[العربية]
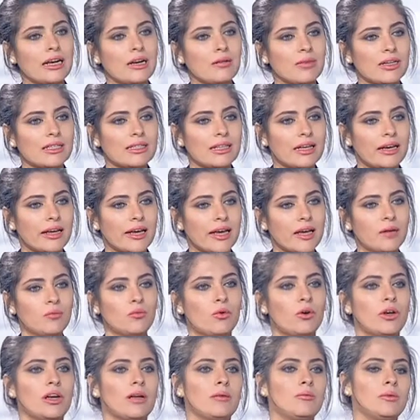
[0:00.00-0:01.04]
الماده الخام
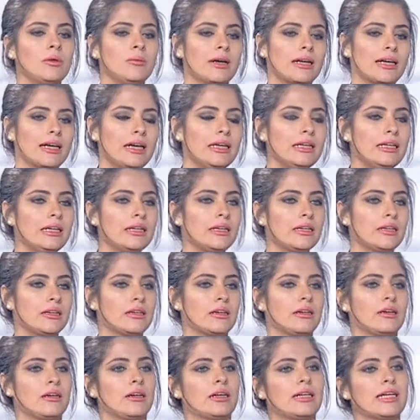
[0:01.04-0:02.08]
ولا بيبقى جاي
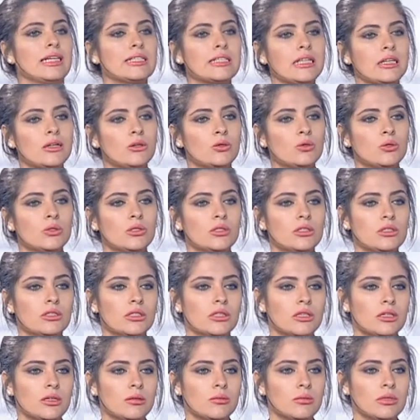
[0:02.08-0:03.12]
لك كذا لون
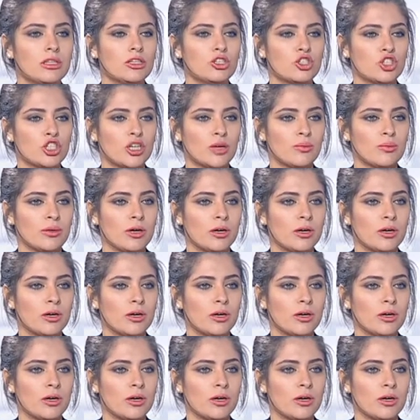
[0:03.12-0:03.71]
من الشمع لا هو